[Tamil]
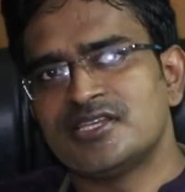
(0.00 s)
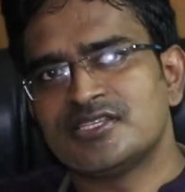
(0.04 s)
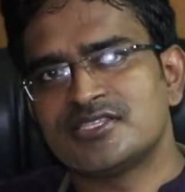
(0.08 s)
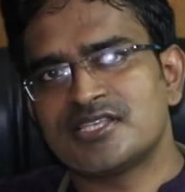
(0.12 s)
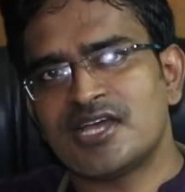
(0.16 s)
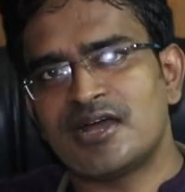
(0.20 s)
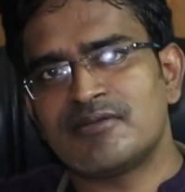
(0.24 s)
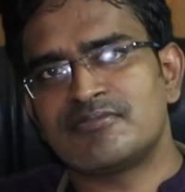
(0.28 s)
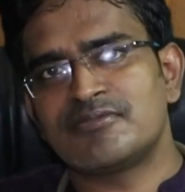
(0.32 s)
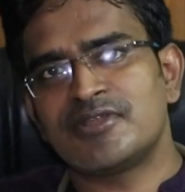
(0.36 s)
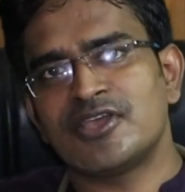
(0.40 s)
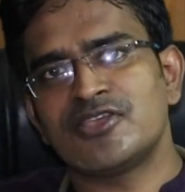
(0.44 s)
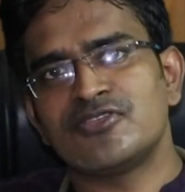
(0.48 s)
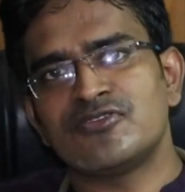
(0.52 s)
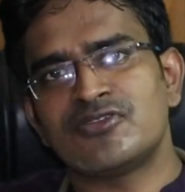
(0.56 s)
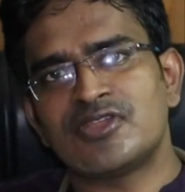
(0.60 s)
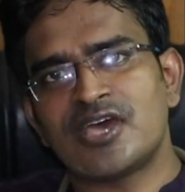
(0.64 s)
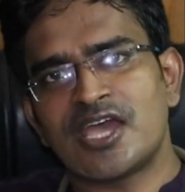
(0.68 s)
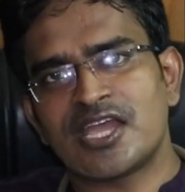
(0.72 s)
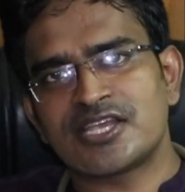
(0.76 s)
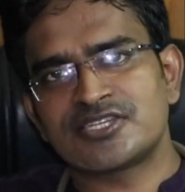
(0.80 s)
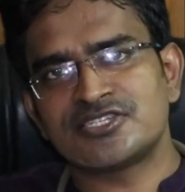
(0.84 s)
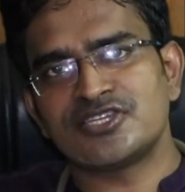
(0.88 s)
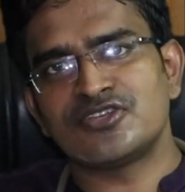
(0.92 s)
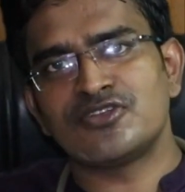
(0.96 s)
சாப்பிட்டா இதோட
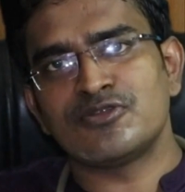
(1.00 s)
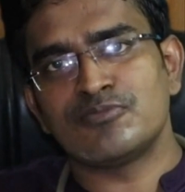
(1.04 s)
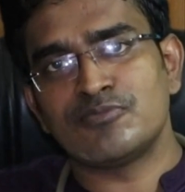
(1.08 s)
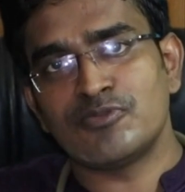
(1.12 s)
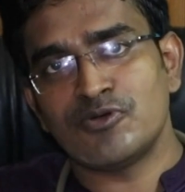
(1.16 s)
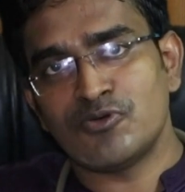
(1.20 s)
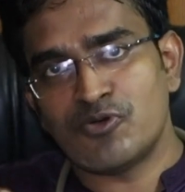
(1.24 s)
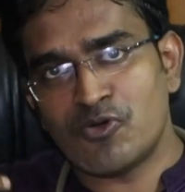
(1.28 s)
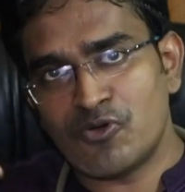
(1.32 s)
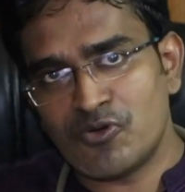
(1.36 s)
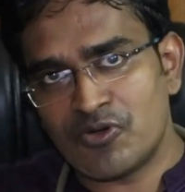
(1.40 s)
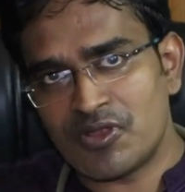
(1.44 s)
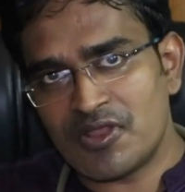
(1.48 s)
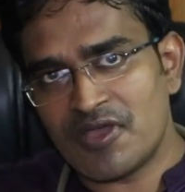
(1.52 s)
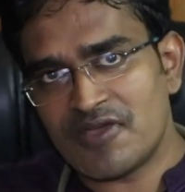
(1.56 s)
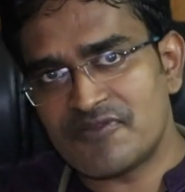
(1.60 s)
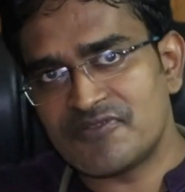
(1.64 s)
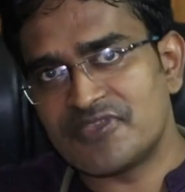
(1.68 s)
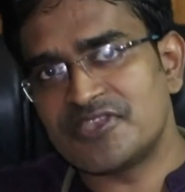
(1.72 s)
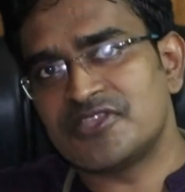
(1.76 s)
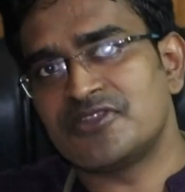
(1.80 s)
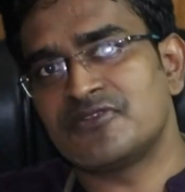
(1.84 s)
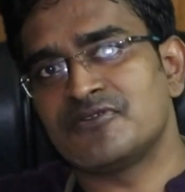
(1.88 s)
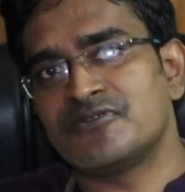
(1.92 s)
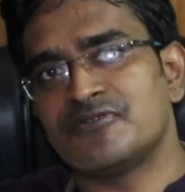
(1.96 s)
ஆக்ஷன் ரொம்ப ஓவராகவே
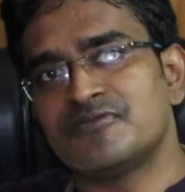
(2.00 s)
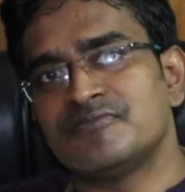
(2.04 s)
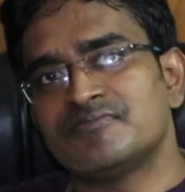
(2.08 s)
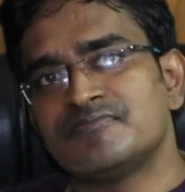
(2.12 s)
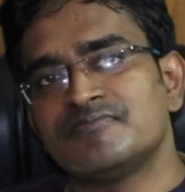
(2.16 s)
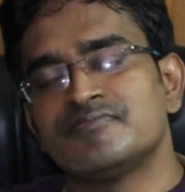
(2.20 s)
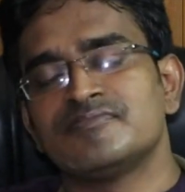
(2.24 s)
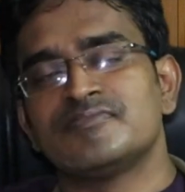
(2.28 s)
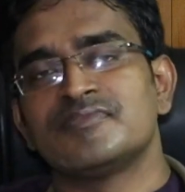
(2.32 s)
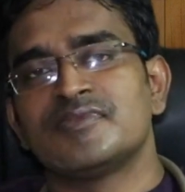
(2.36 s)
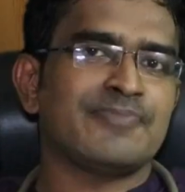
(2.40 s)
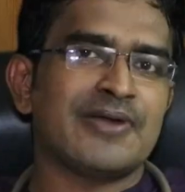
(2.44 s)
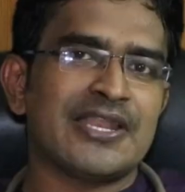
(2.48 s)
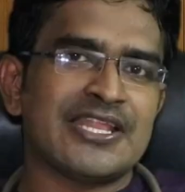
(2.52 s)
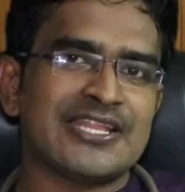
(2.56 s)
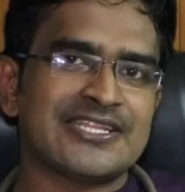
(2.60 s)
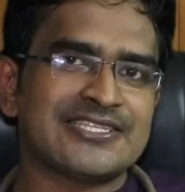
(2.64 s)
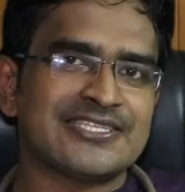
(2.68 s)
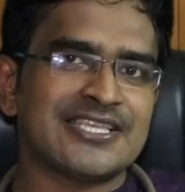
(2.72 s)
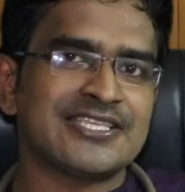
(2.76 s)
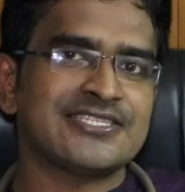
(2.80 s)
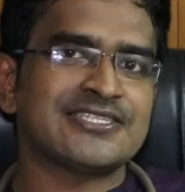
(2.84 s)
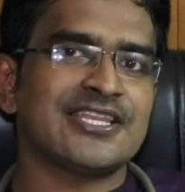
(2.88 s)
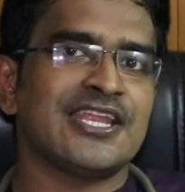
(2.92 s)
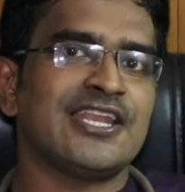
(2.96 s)
இருக்கும் பல
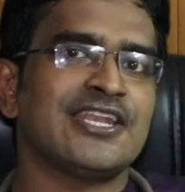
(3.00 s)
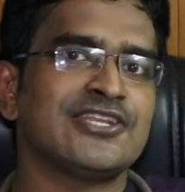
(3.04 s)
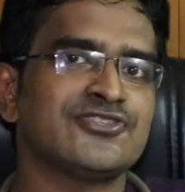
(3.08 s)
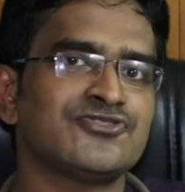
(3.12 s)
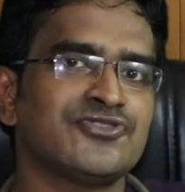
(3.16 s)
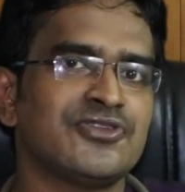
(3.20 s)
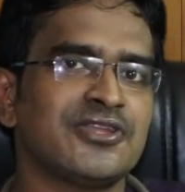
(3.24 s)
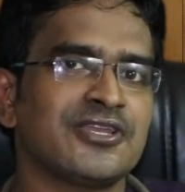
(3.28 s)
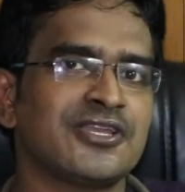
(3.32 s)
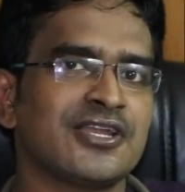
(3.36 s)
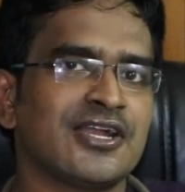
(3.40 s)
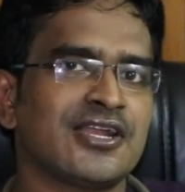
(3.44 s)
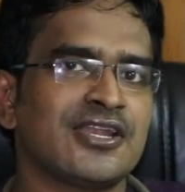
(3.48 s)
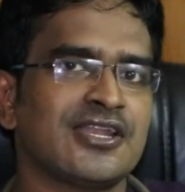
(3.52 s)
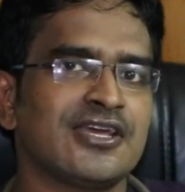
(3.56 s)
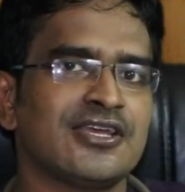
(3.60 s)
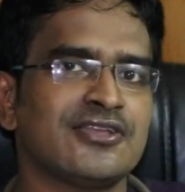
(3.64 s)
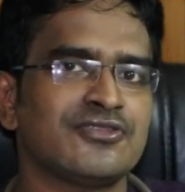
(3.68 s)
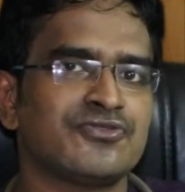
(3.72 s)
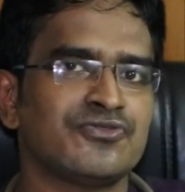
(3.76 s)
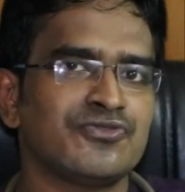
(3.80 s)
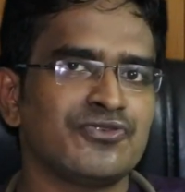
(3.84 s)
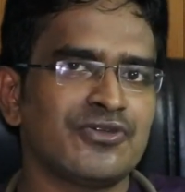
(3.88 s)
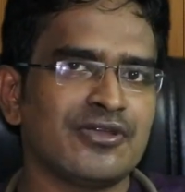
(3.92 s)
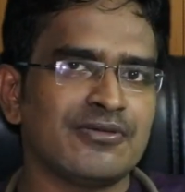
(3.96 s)
ரிசர்ச்சில் என்ன சொல்லியிருக்காங்கன்னா
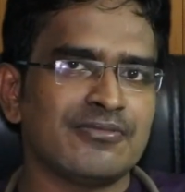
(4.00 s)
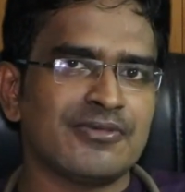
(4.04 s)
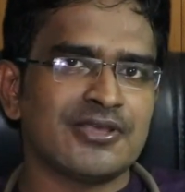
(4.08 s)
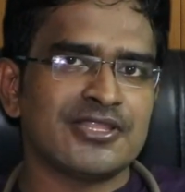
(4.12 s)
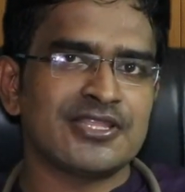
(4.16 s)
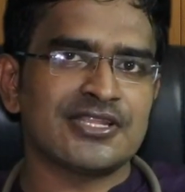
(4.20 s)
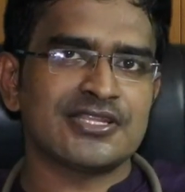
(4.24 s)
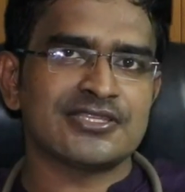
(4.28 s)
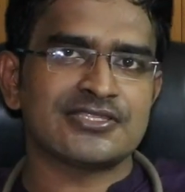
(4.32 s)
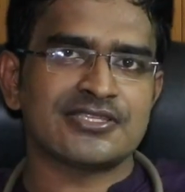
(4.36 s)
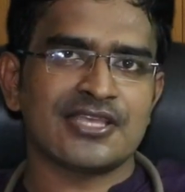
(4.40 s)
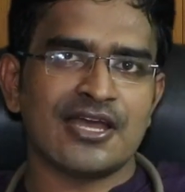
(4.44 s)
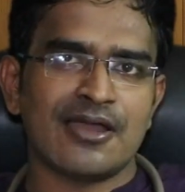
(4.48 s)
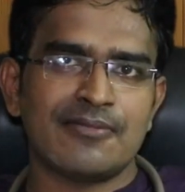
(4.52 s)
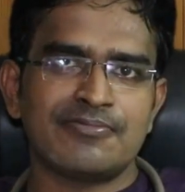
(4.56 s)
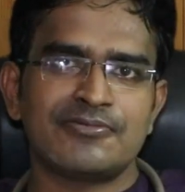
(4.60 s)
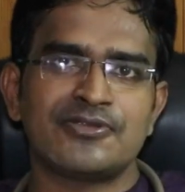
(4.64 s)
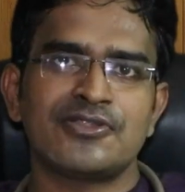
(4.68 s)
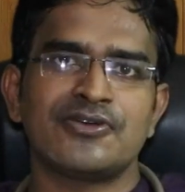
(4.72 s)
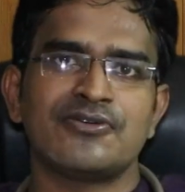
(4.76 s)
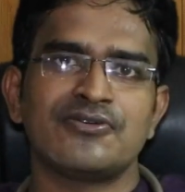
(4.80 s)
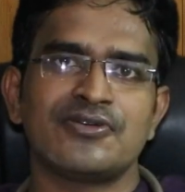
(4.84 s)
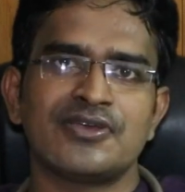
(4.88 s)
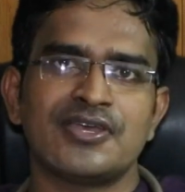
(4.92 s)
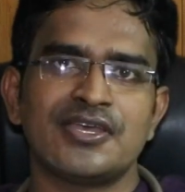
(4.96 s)
தூக்க மாத்திரை
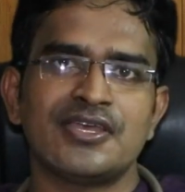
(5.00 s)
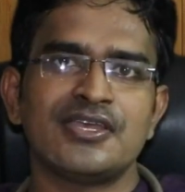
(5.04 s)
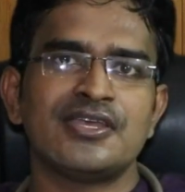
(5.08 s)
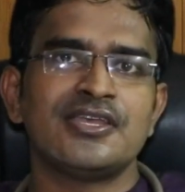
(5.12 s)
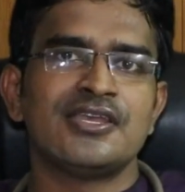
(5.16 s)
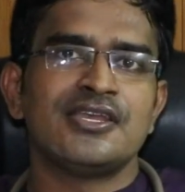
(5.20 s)
சாப்பிட்டவங்க